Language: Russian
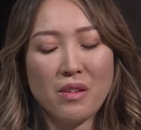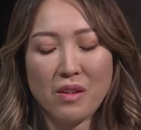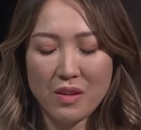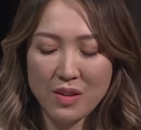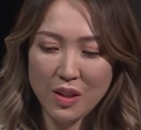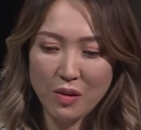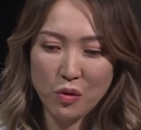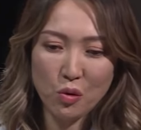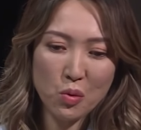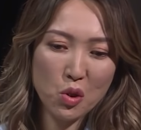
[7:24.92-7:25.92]
Э, дело
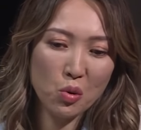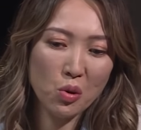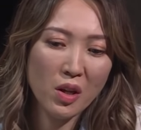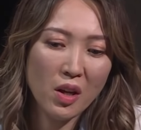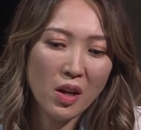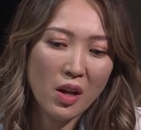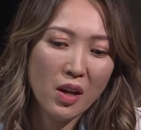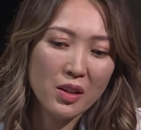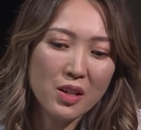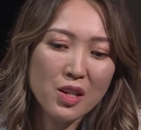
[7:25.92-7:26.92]
в том, что
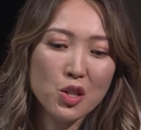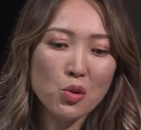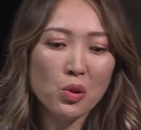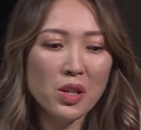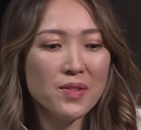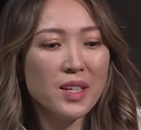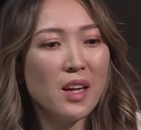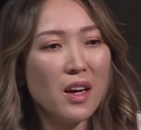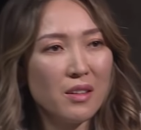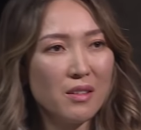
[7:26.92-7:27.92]
Традиционный
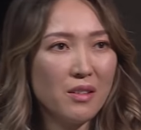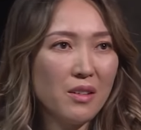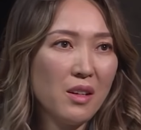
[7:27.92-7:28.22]
взгляд